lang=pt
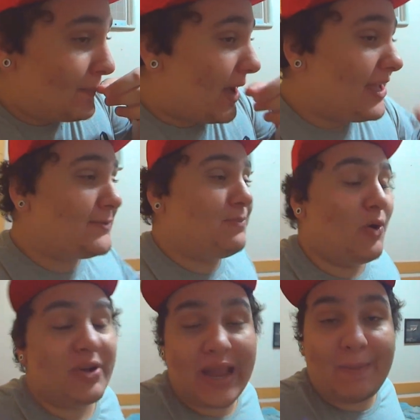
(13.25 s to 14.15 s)
Mas
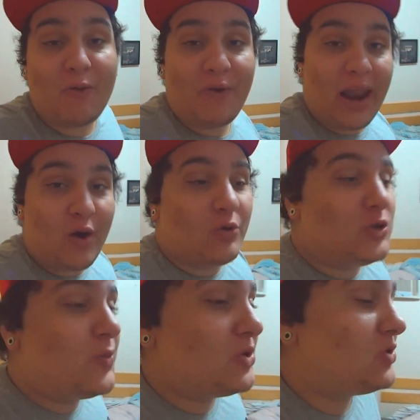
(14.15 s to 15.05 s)
bom, o que eu vou falar
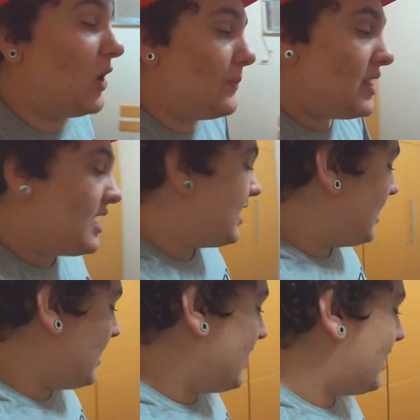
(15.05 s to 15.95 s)
hoje, pessoal?
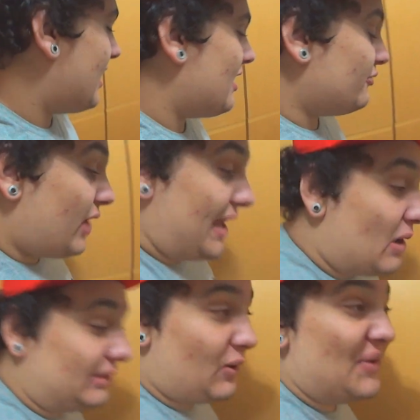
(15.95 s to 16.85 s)
É... O
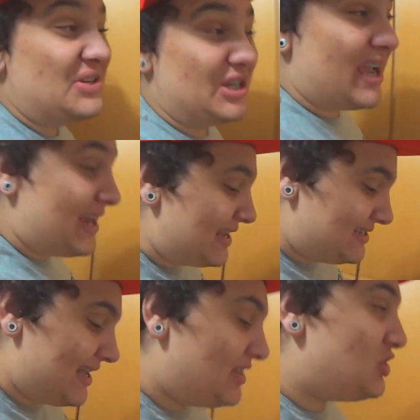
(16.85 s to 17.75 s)
canal tá quase chegando a
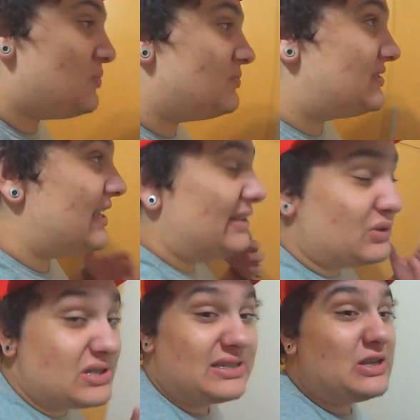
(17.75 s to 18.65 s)

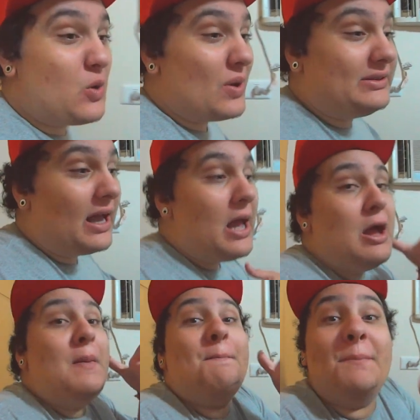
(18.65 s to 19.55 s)
750
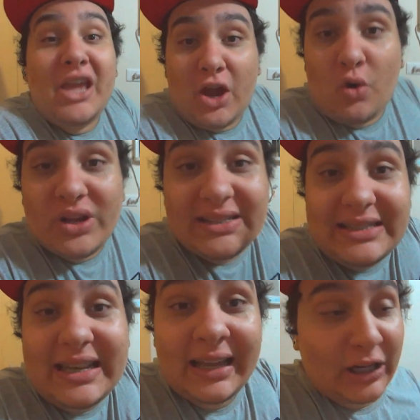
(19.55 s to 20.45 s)
mil
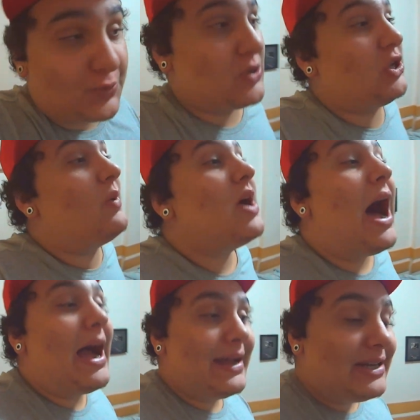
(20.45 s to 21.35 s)
inscritos, pessoal
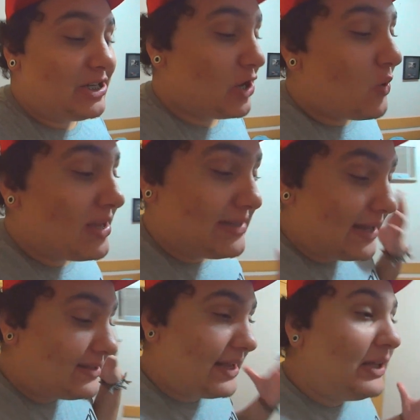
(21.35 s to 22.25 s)
A gente chegou a
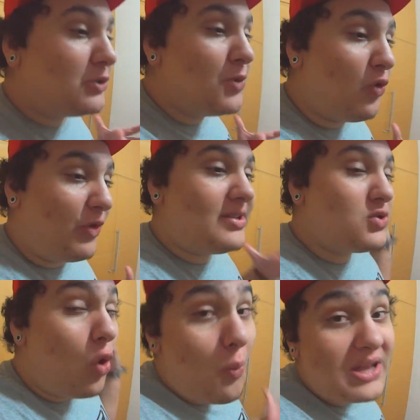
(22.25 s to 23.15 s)
700 mil faz
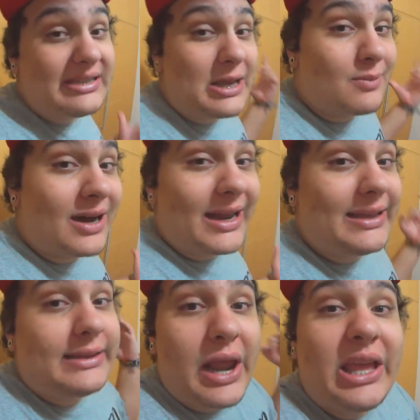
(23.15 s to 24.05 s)
uma semana
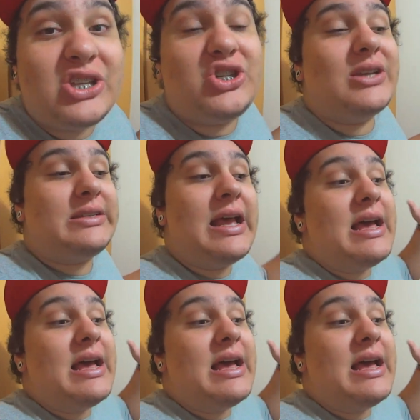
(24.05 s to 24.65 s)
e três dias,